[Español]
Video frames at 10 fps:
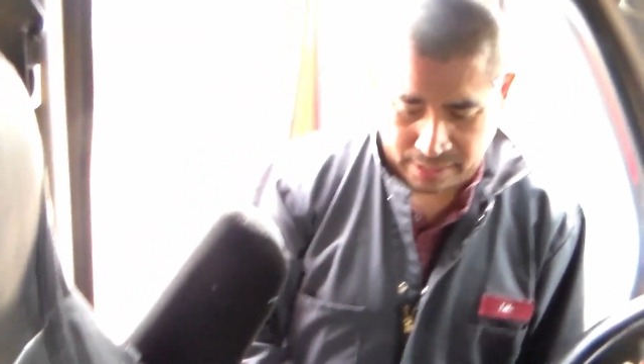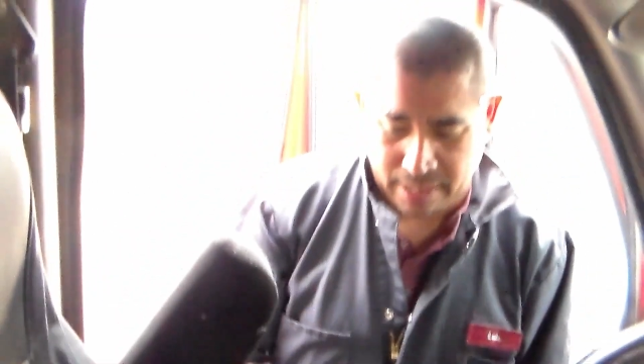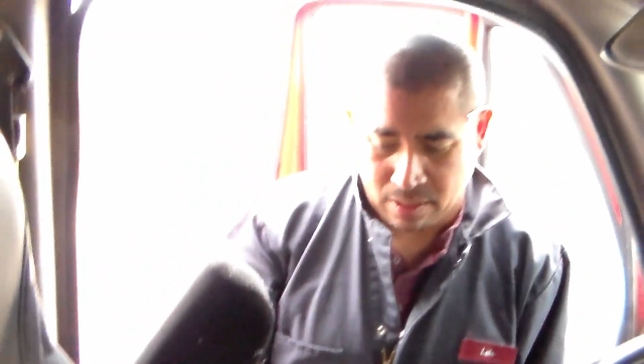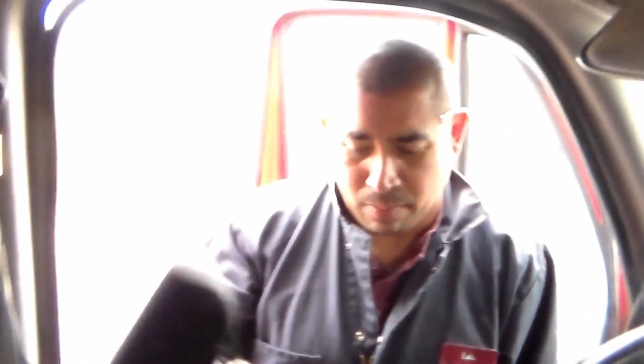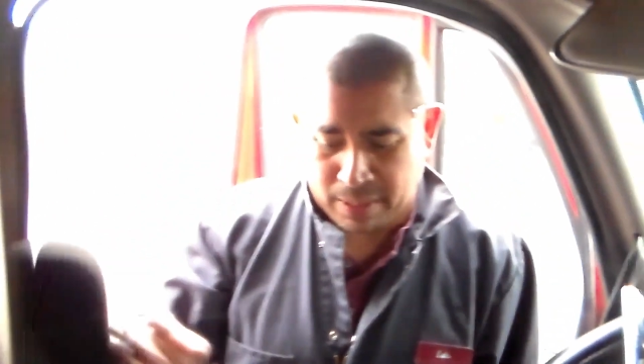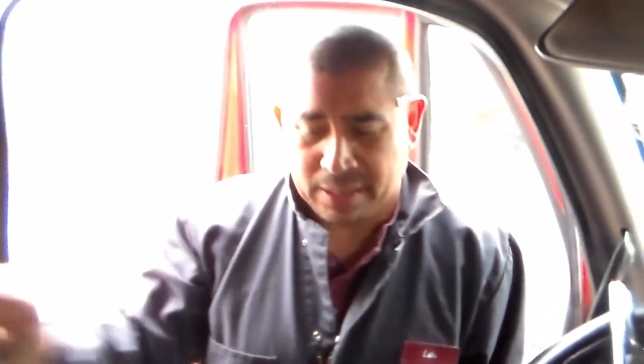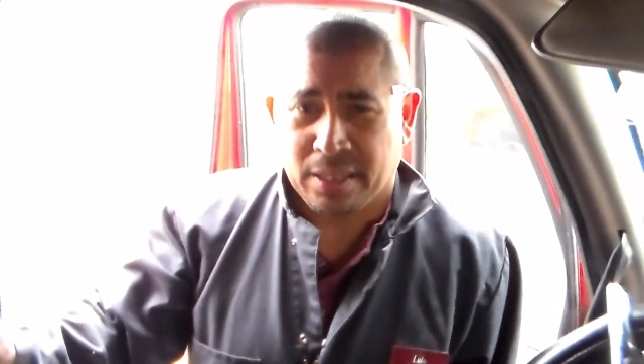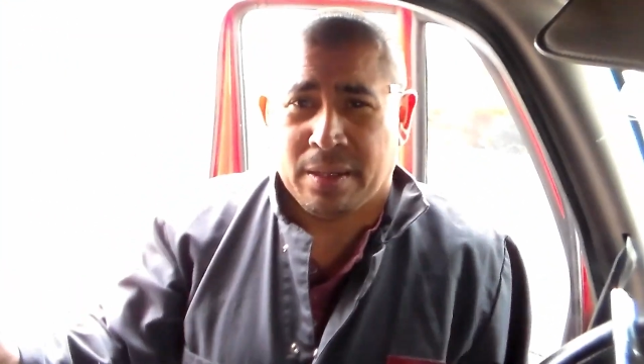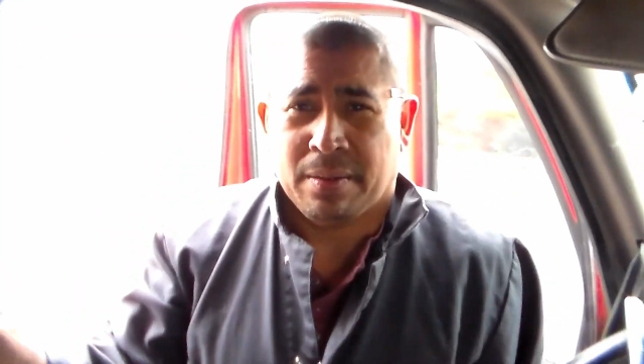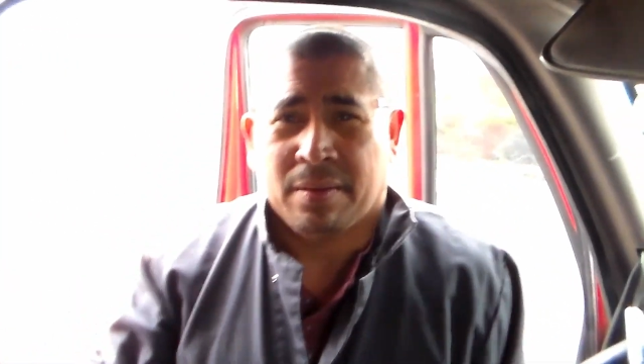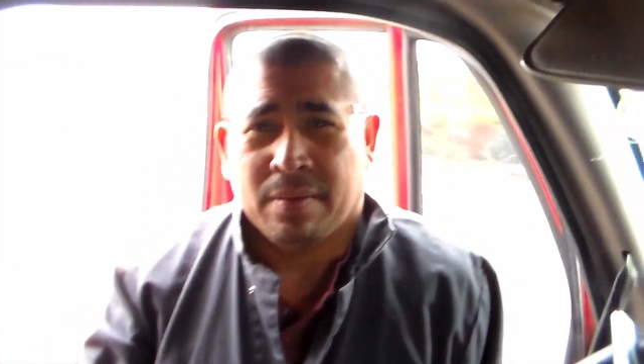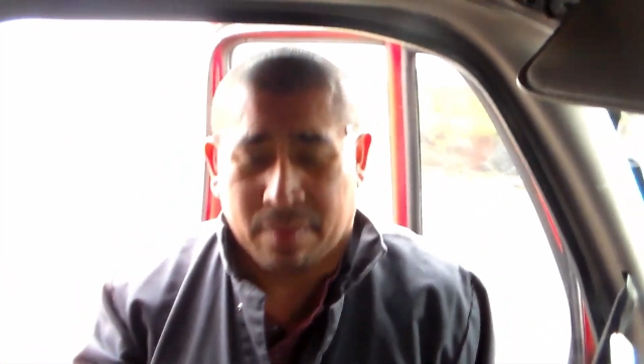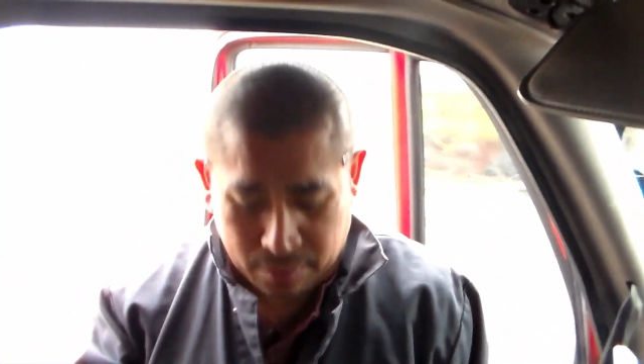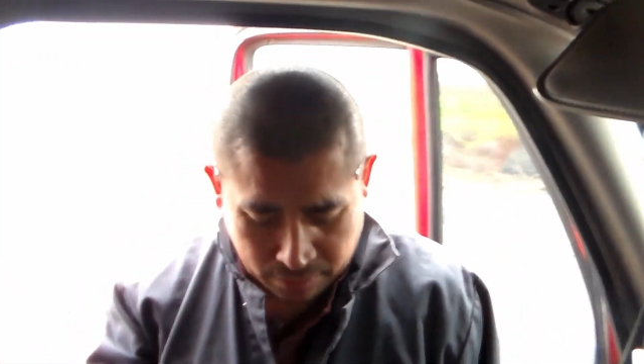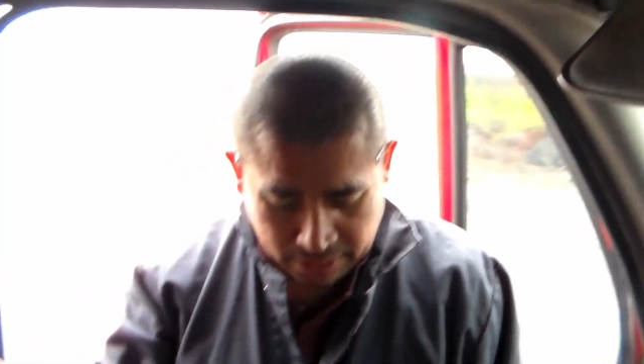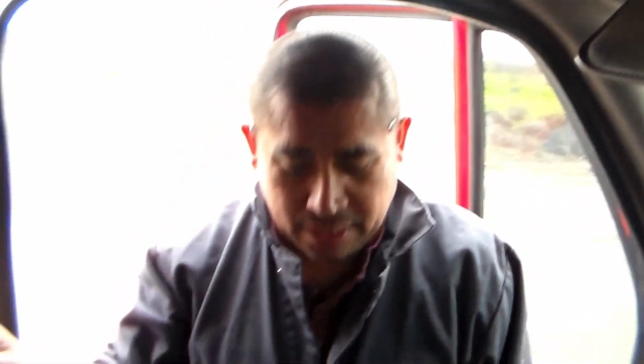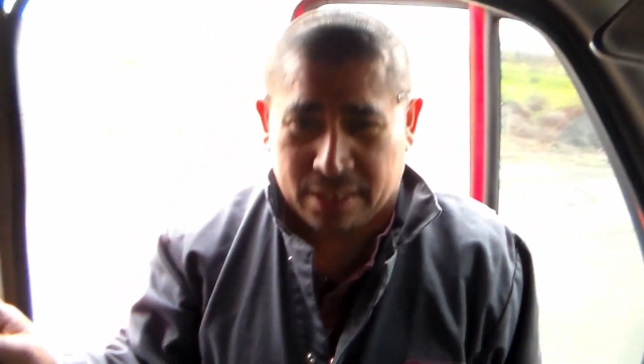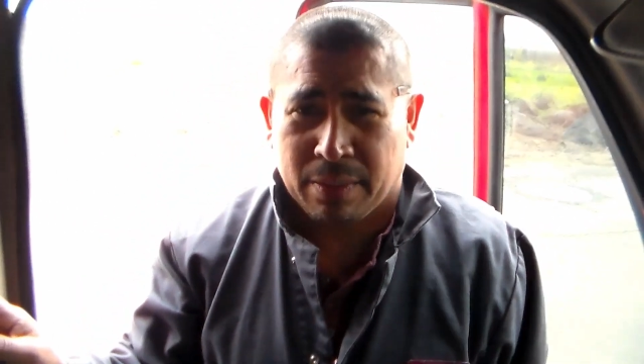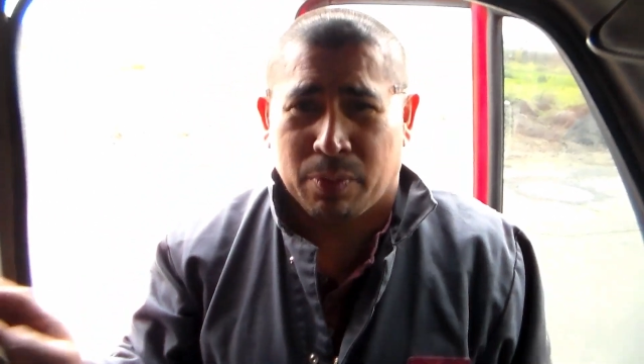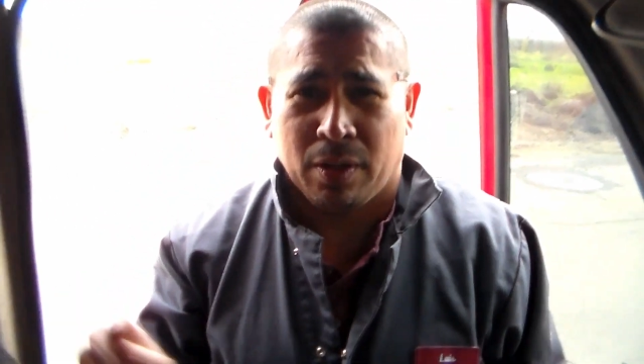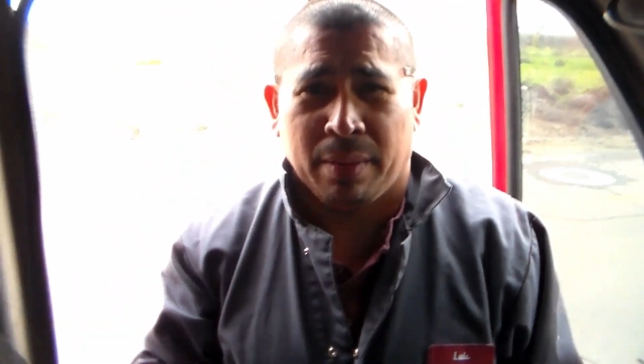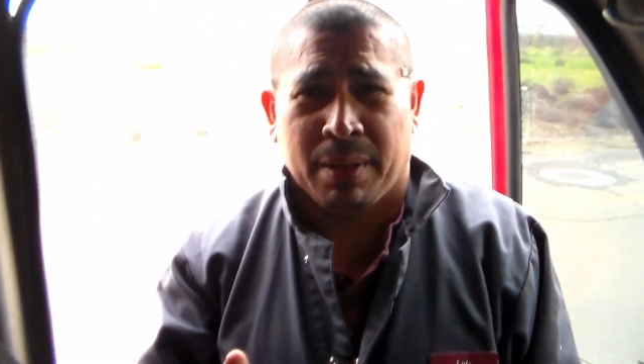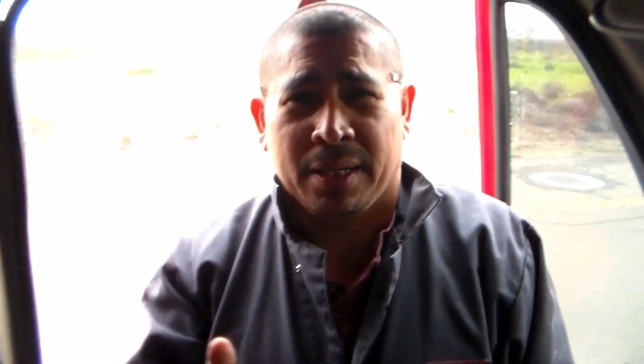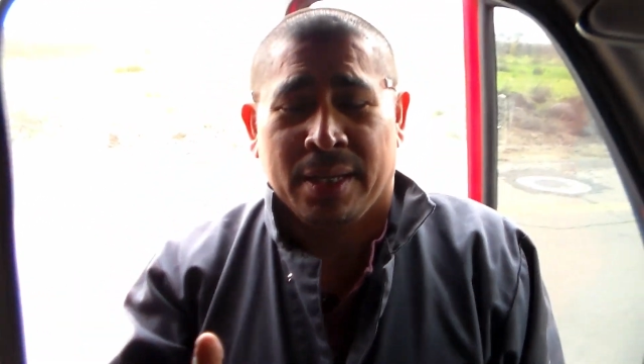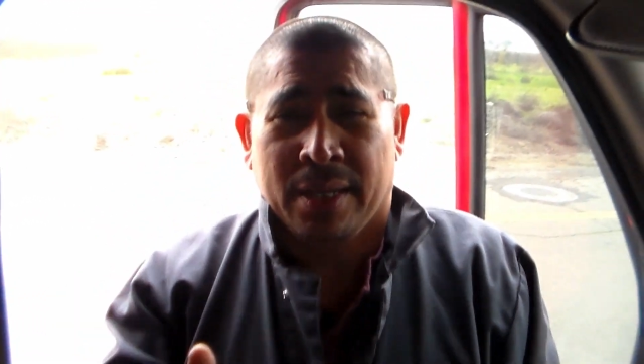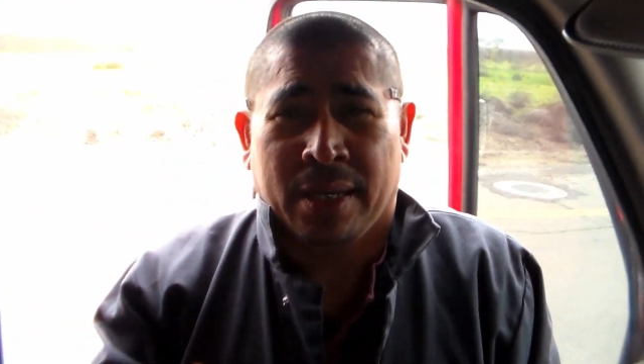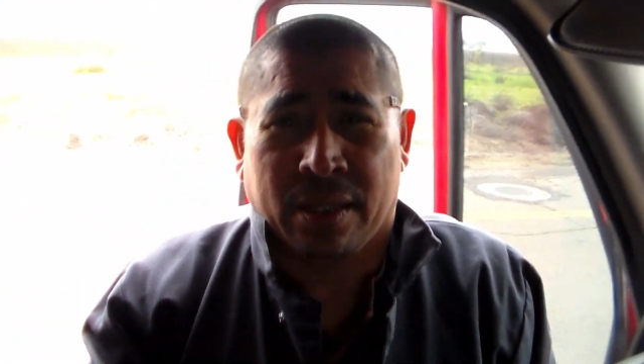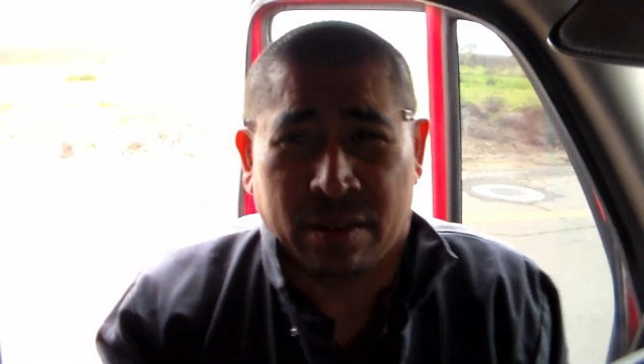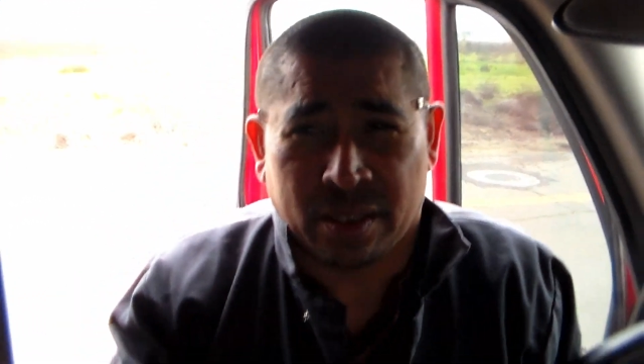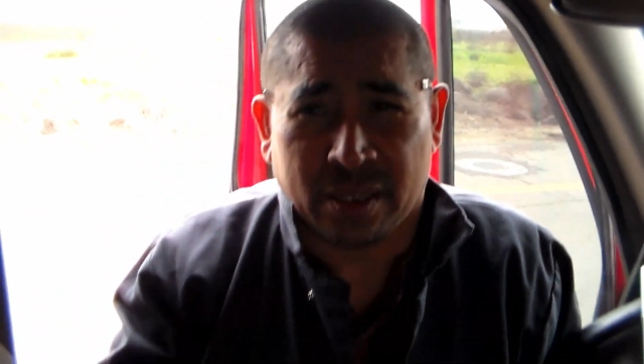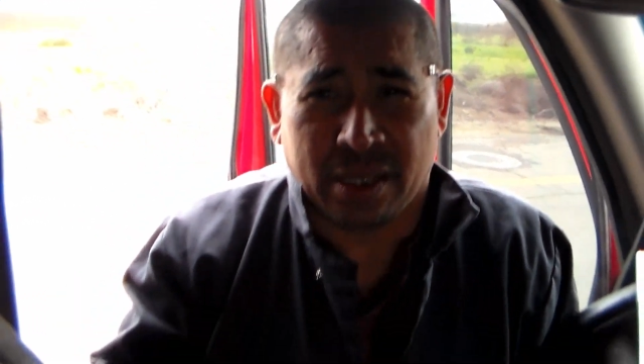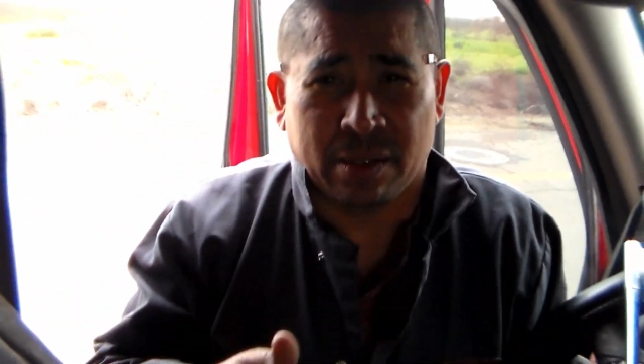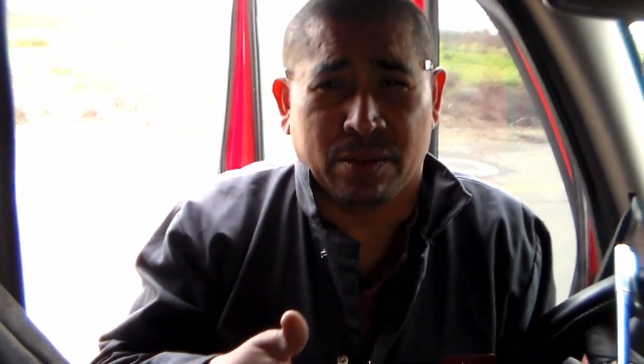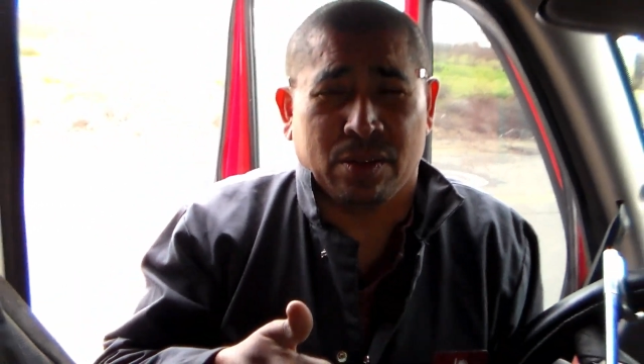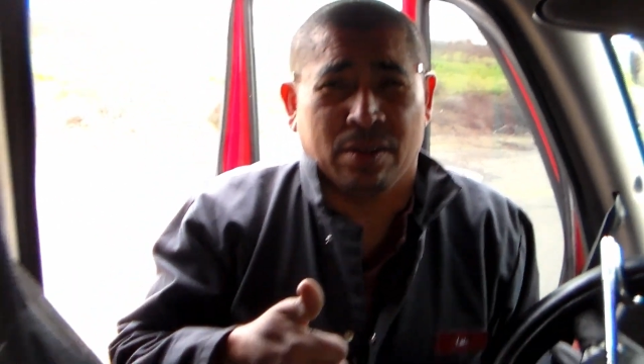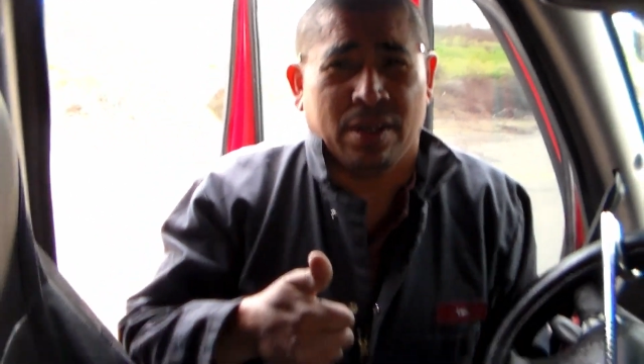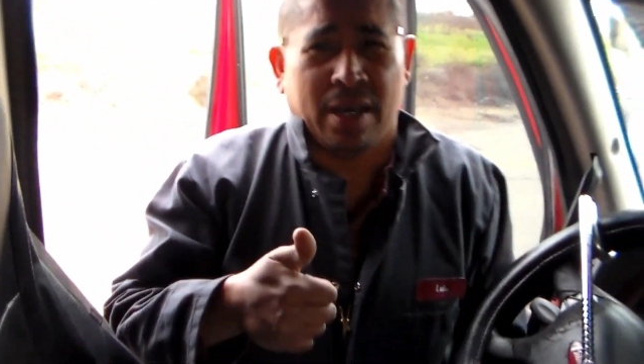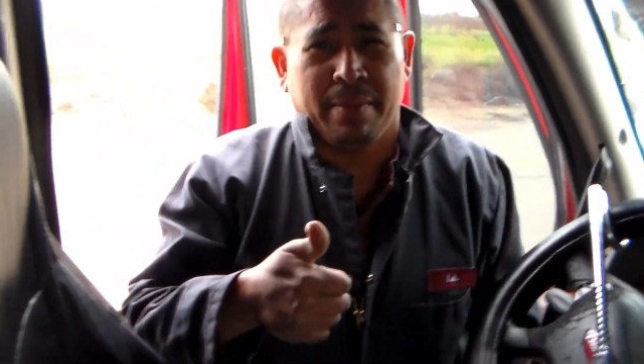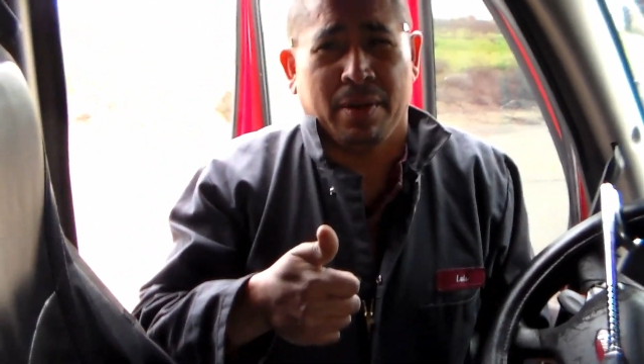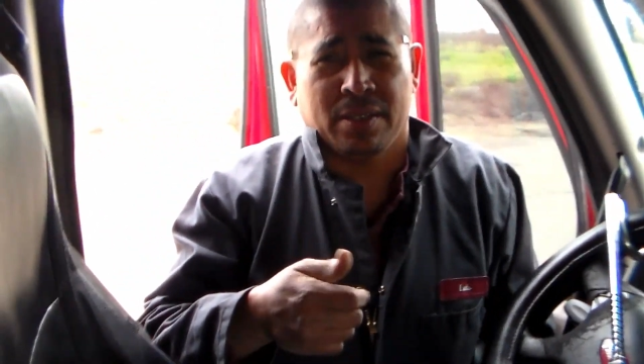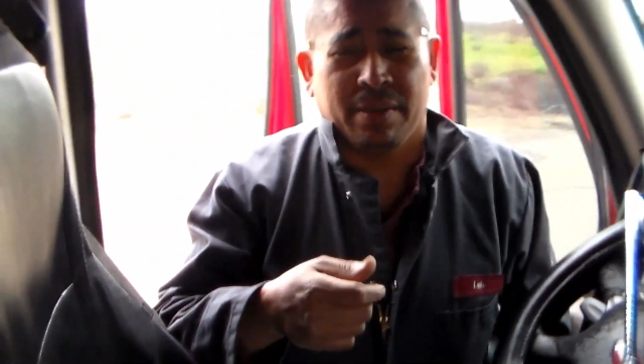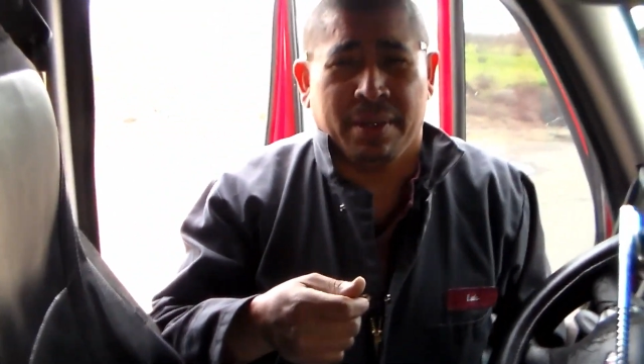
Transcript: quería compartir no tengan ese problema entonces si les gustó háganmelo